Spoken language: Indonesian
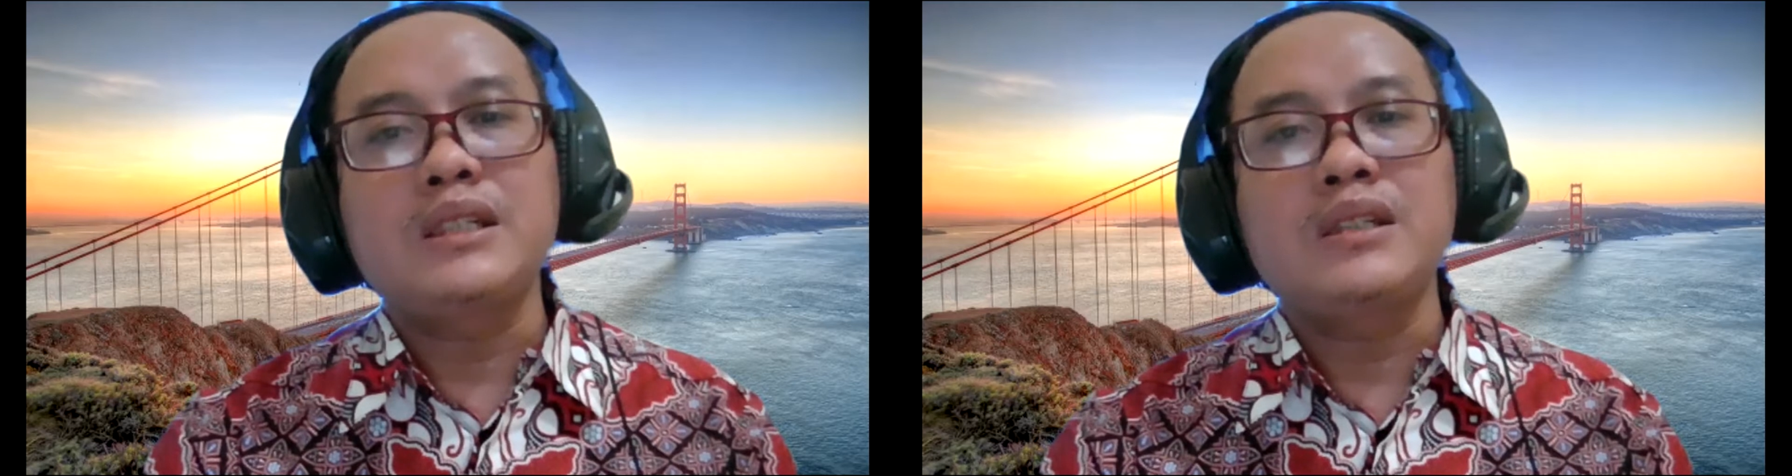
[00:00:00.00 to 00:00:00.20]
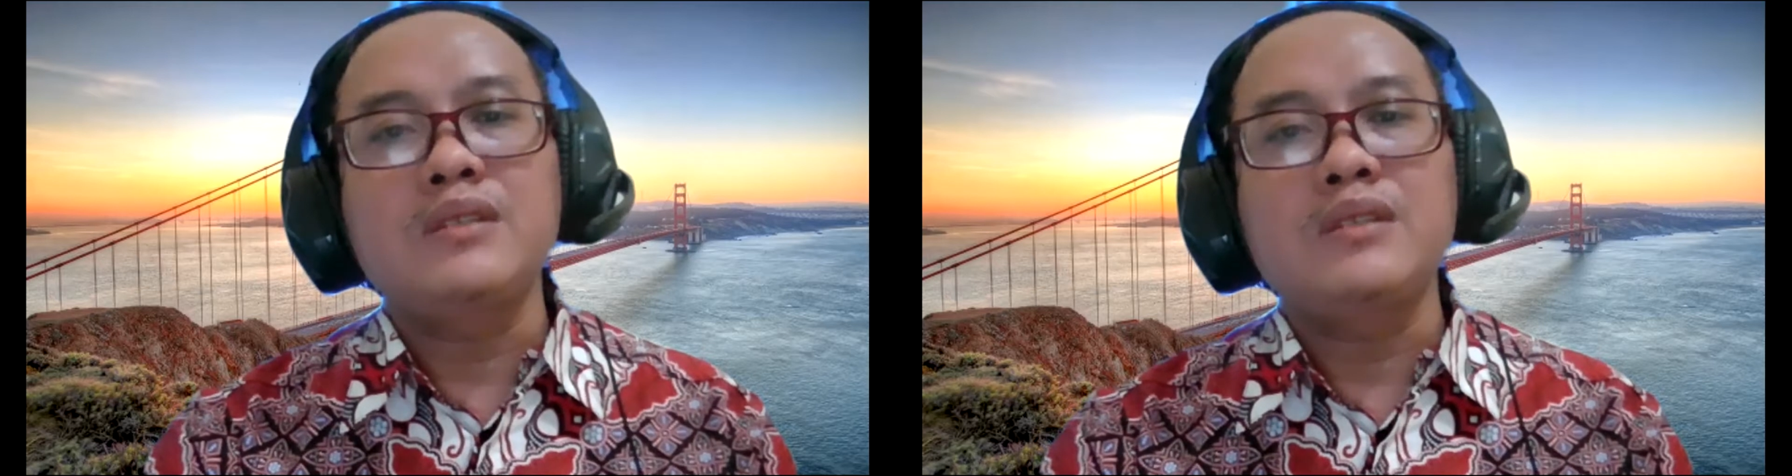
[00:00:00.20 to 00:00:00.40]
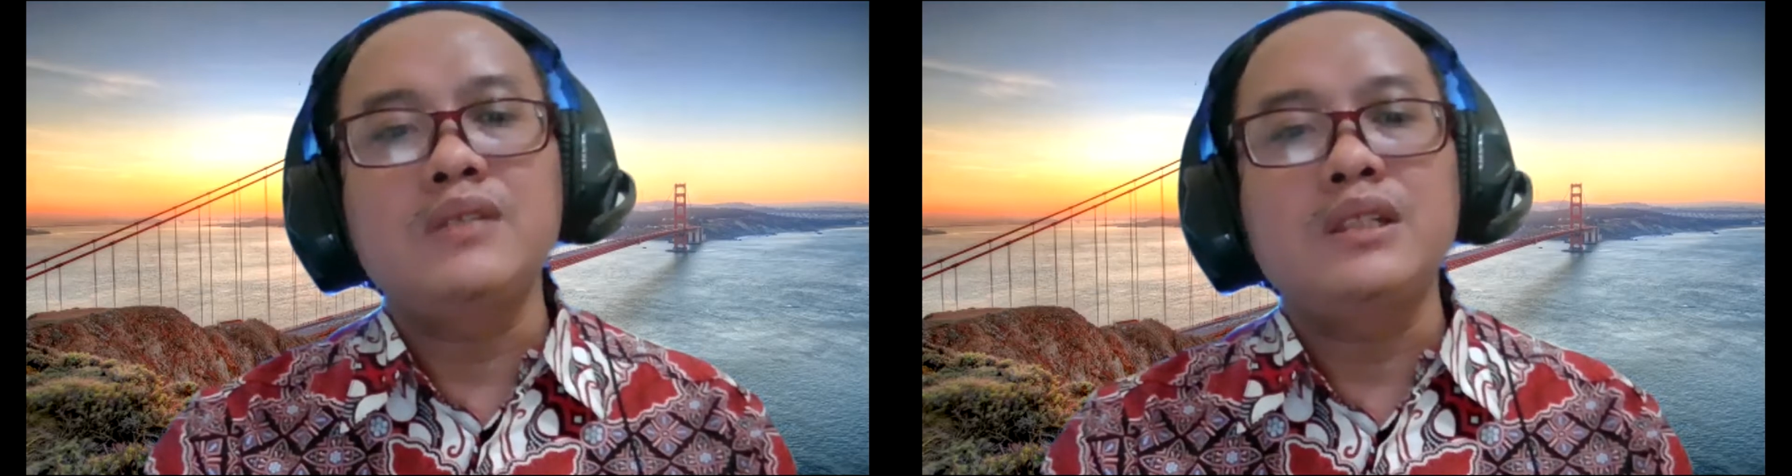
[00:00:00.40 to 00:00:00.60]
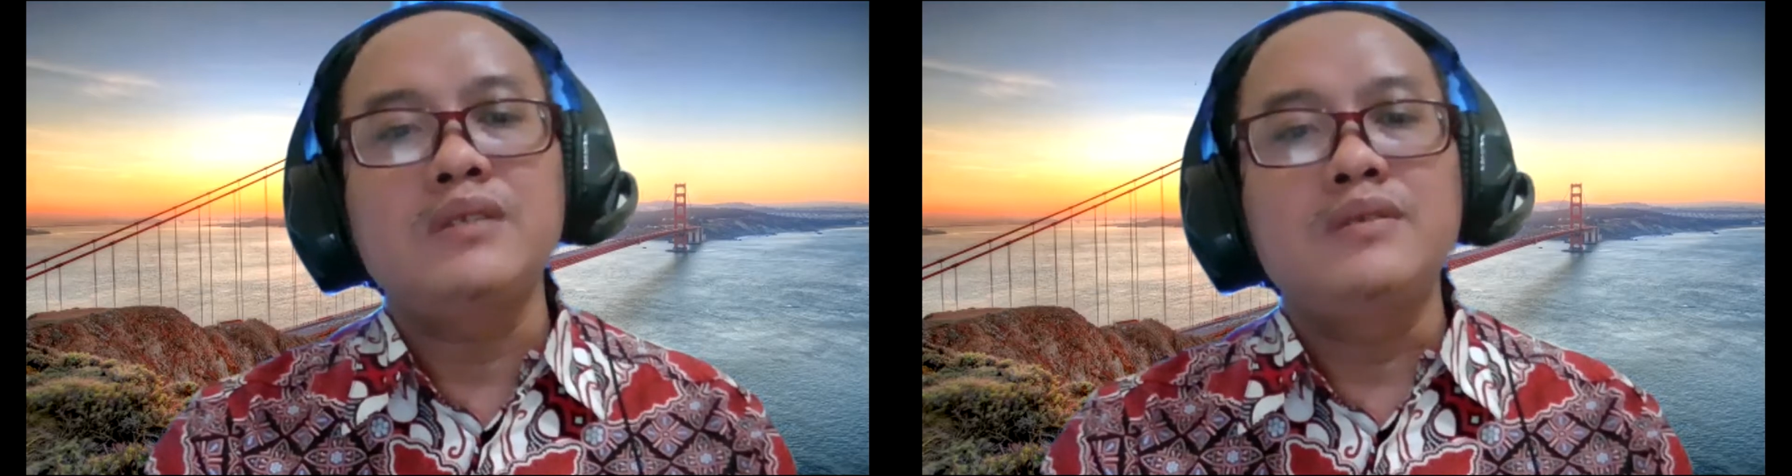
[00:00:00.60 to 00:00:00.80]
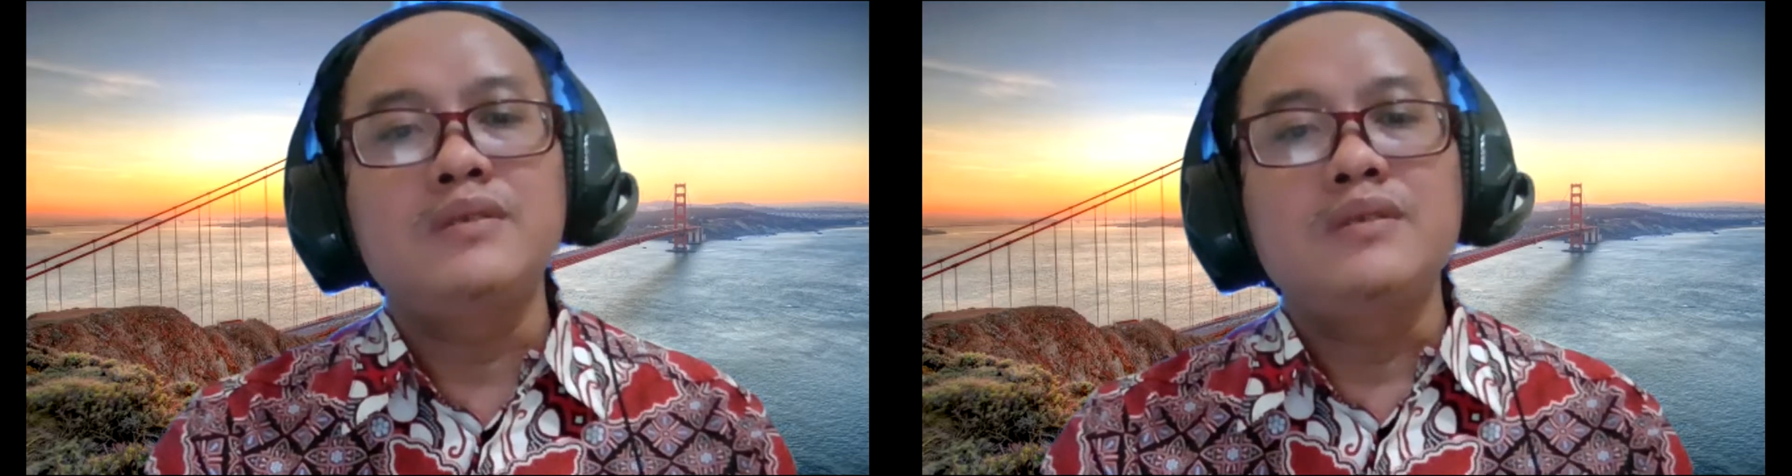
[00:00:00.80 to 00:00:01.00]
situ ya
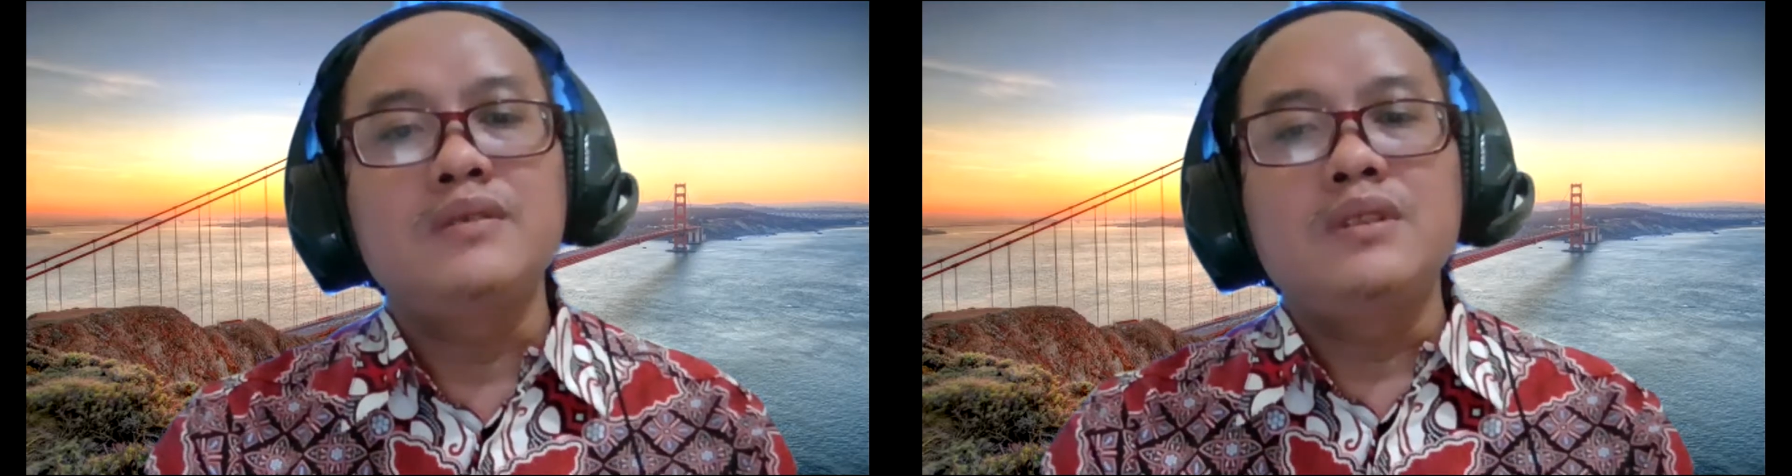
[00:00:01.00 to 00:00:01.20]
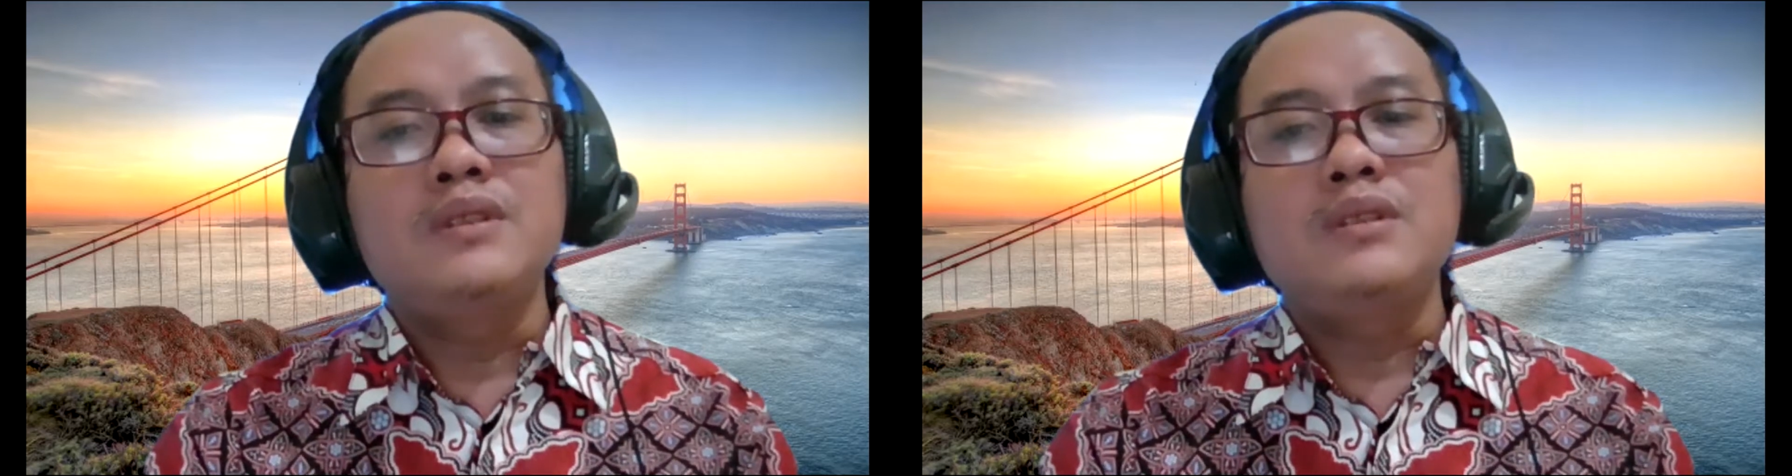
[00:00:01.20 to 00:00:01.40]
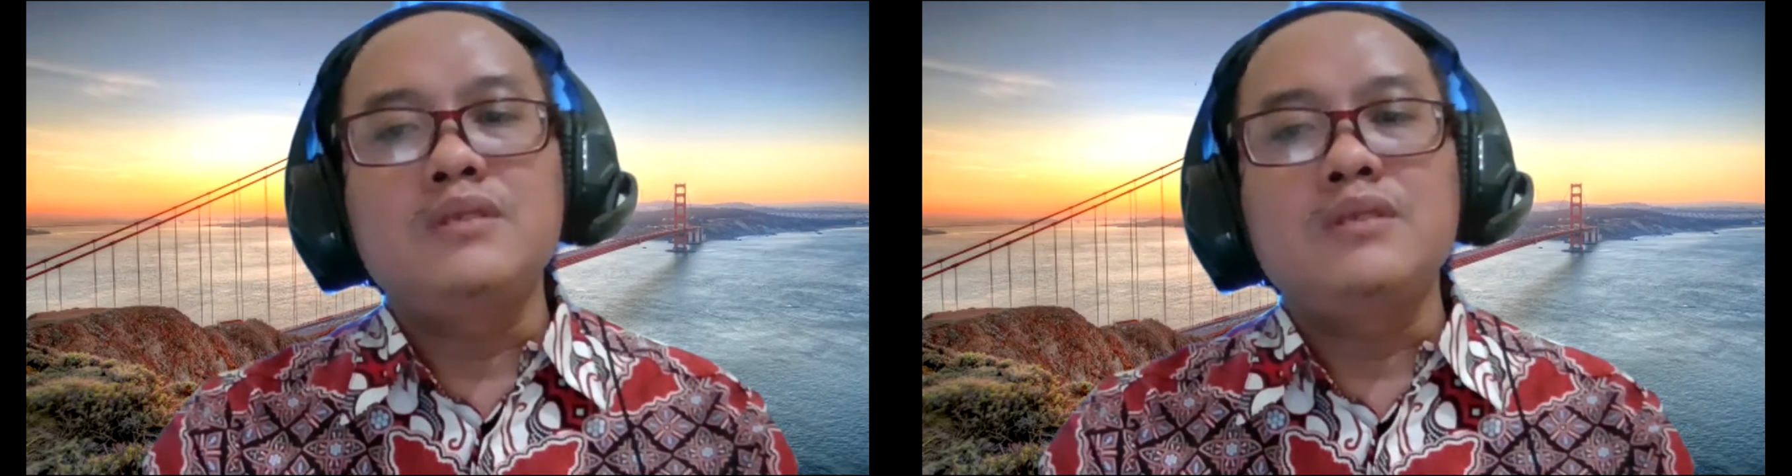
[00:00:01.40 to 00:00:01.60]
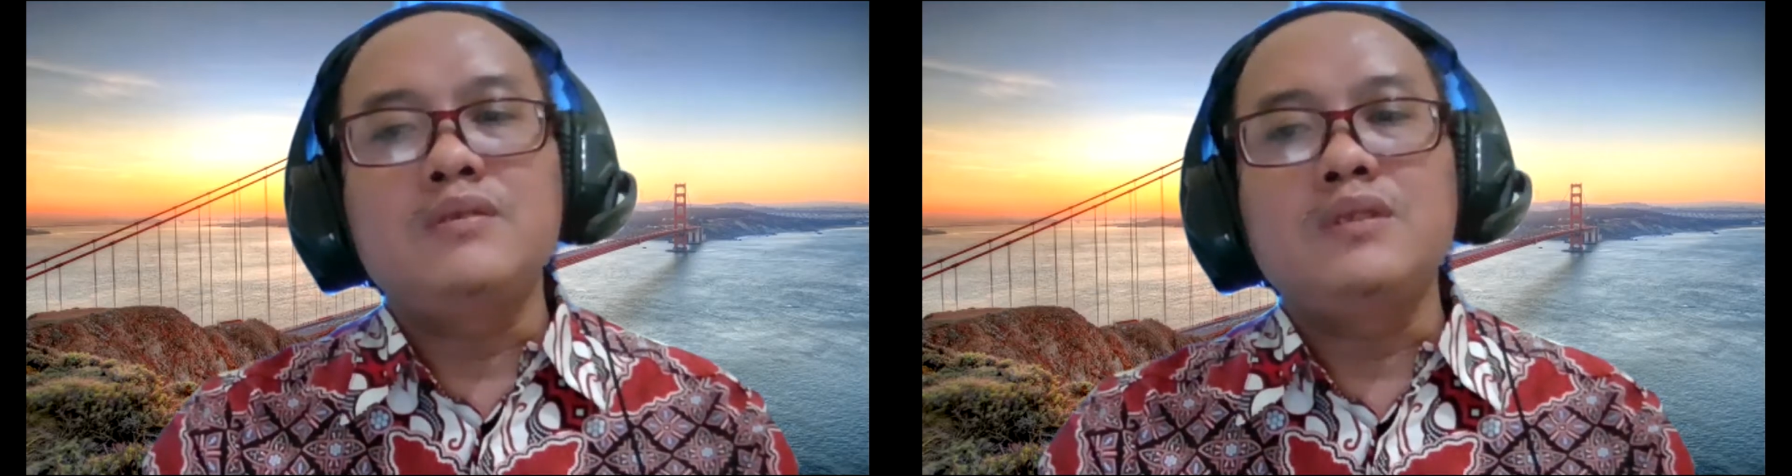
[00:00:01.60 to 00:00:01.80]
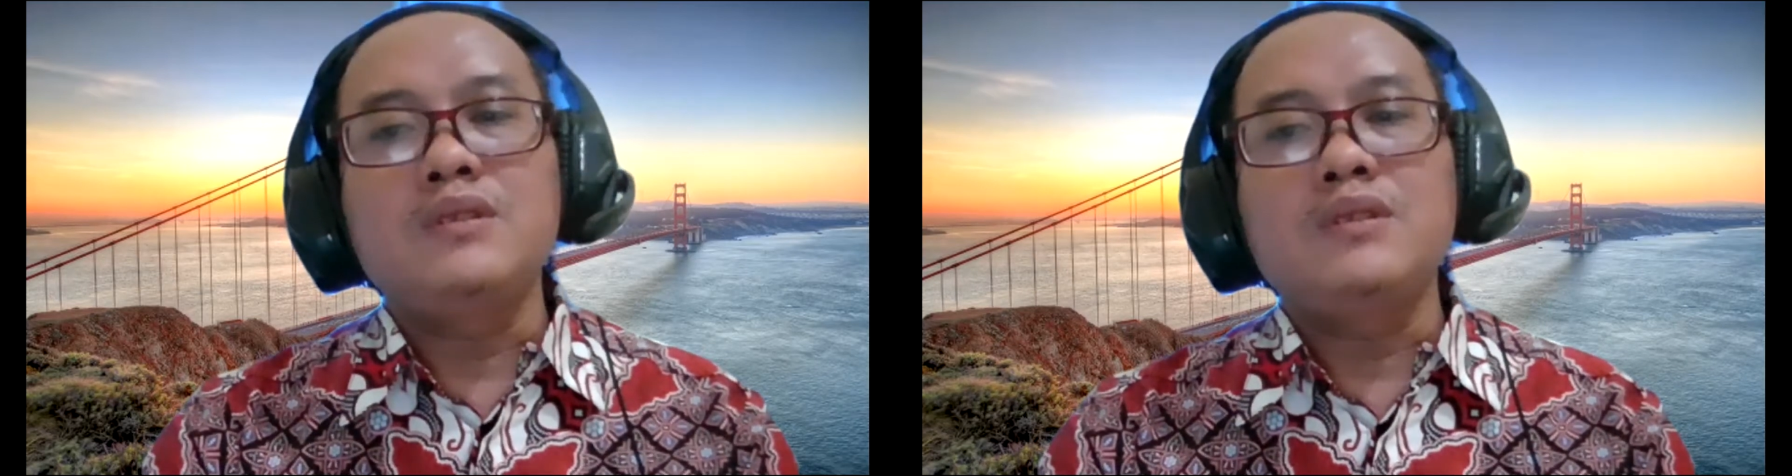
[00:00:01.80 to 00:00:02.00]

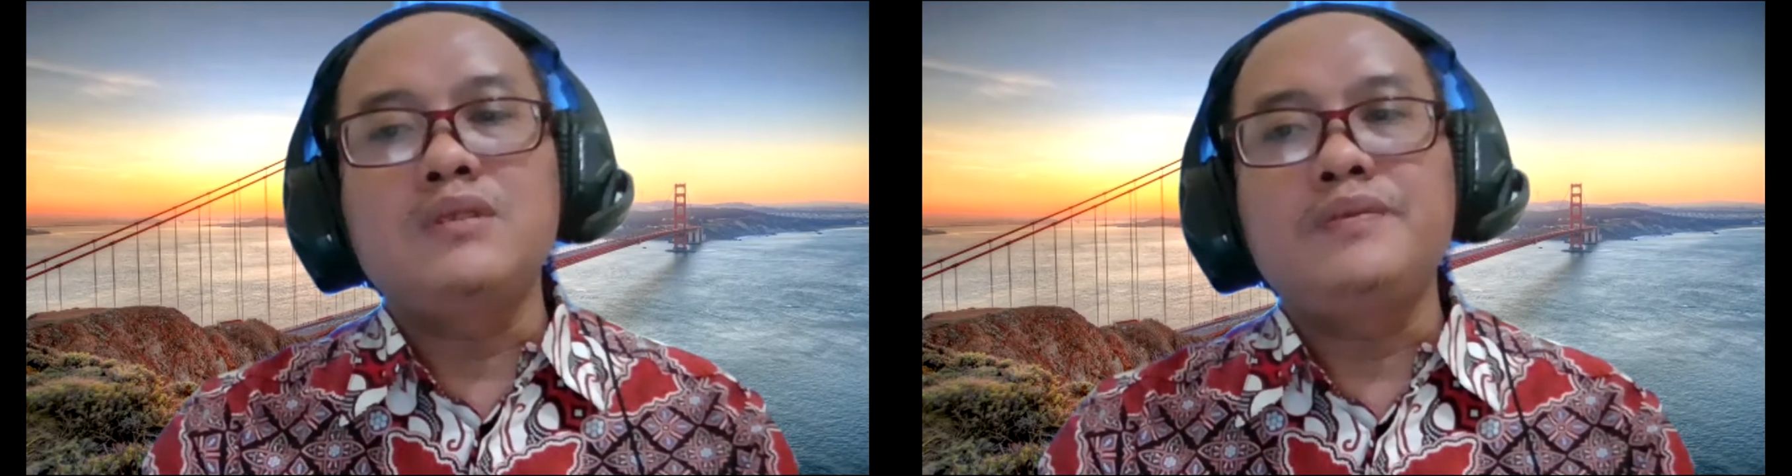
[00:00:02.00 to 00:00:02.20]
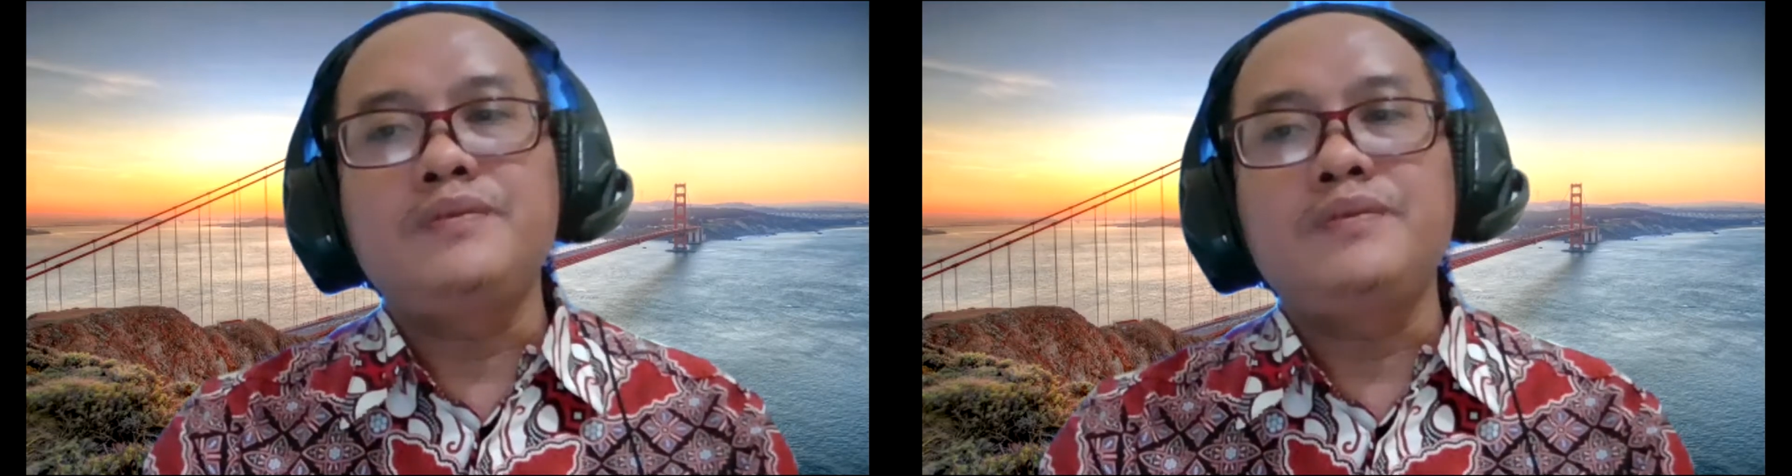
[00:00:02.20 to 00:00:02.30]
untuk